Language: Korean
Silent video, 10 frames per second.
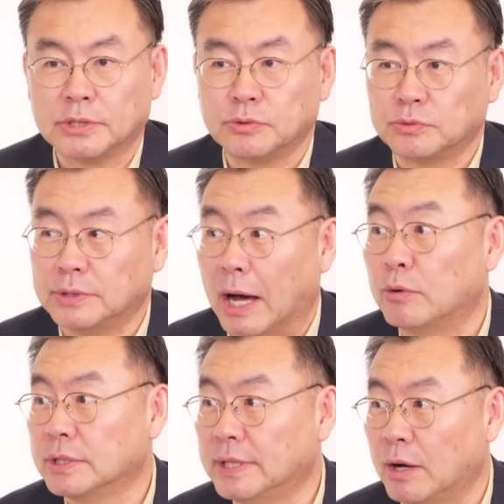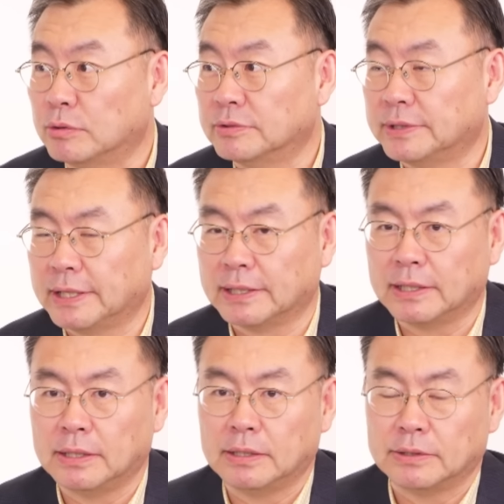정도 나오긴 나오는데. 아,
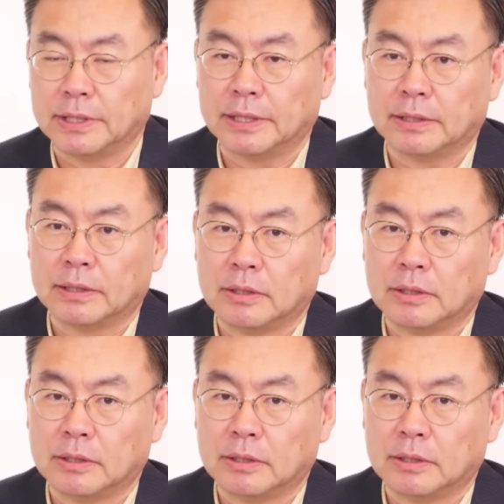그래요? 네.